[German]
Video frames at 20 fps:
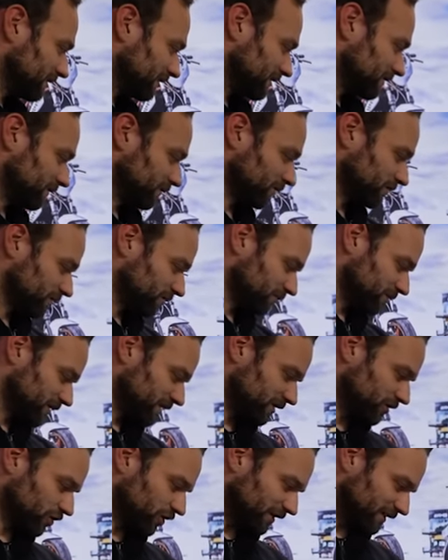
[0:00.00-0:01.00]
dass hier noch so ein
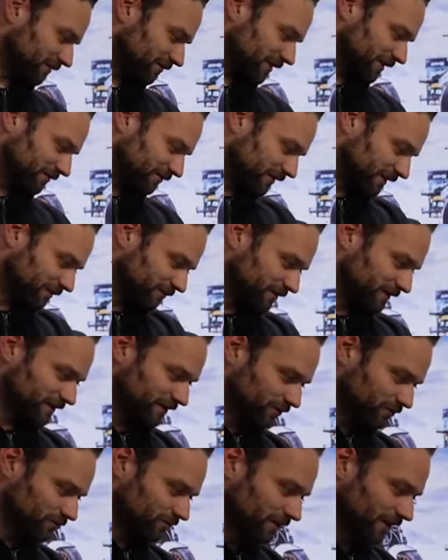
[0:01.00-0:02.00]
bisschen Scheinwerfer, ein
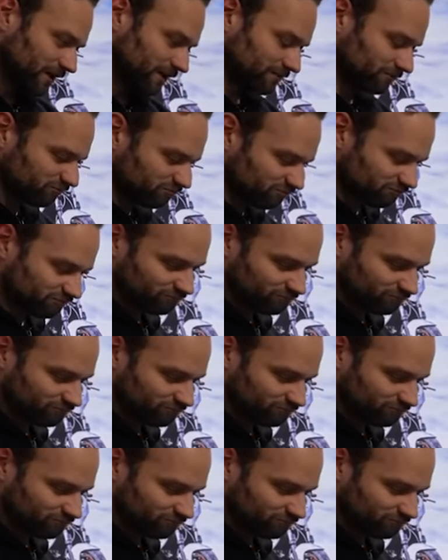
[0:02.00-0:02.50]
bisschen kühler.